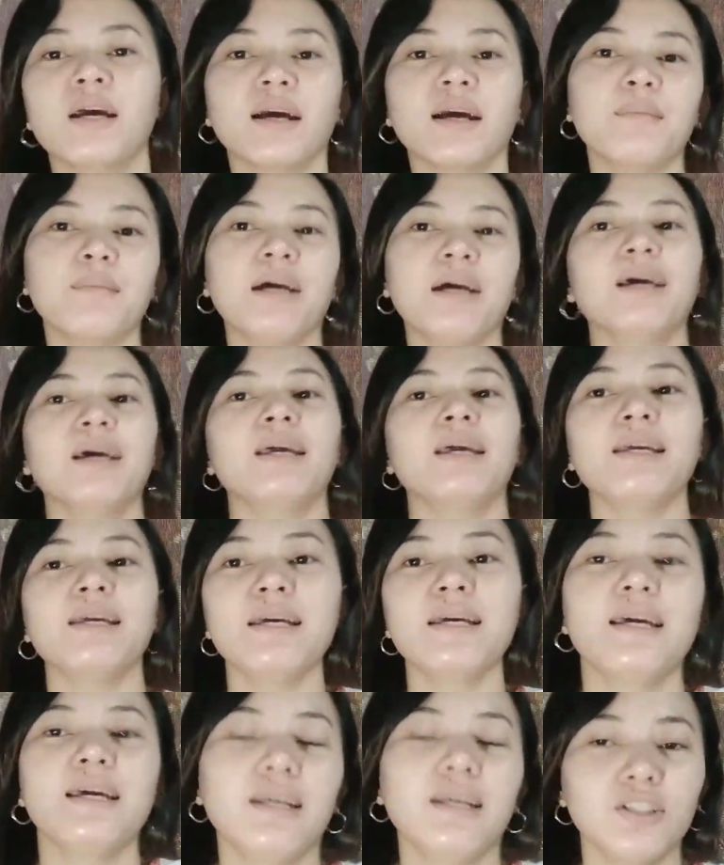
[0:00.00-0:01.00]

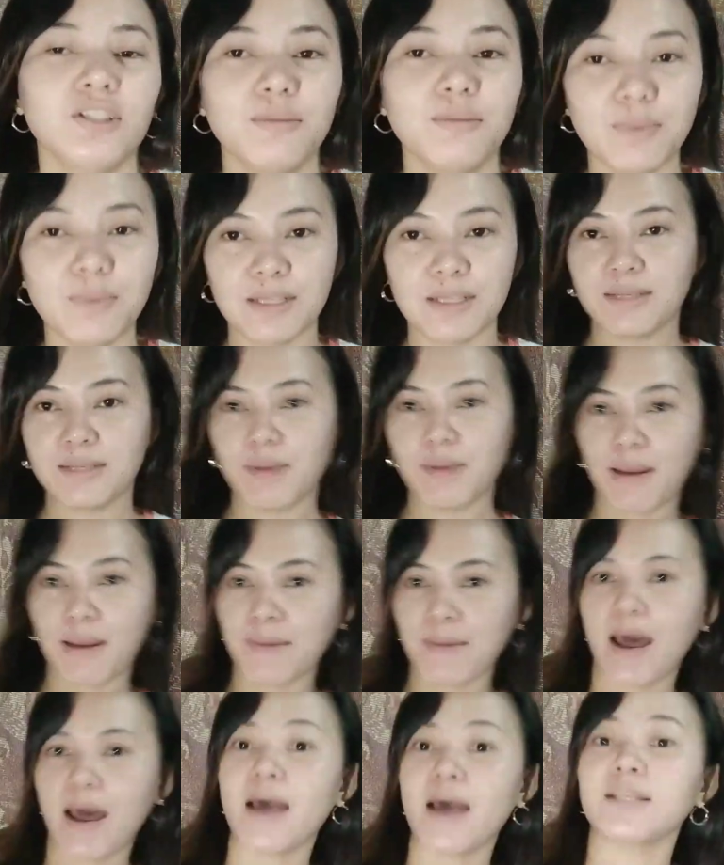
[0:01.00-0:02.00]
kamay, and syempre sa mga
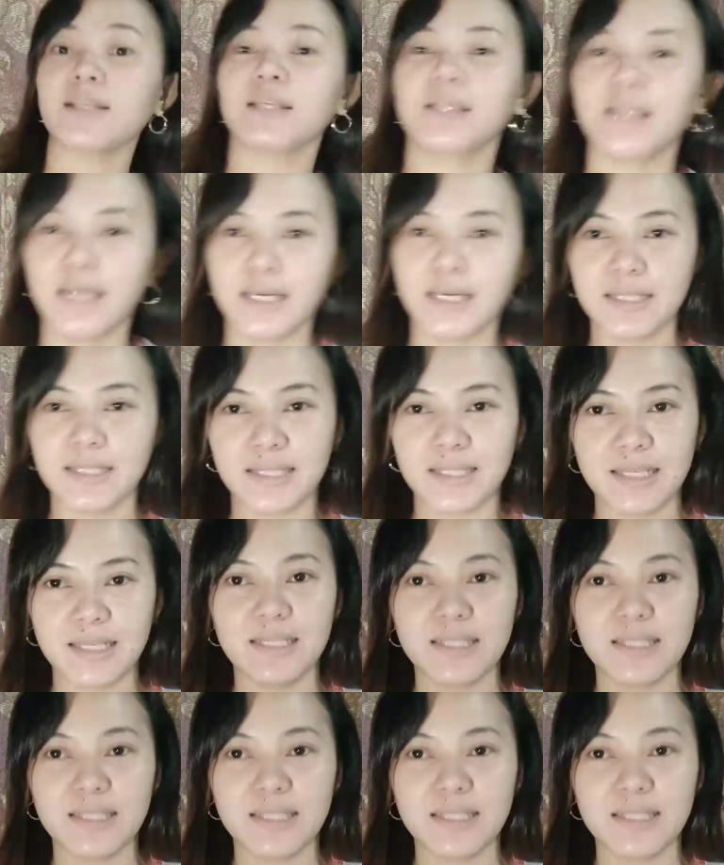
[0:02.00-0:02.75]
paa, legs.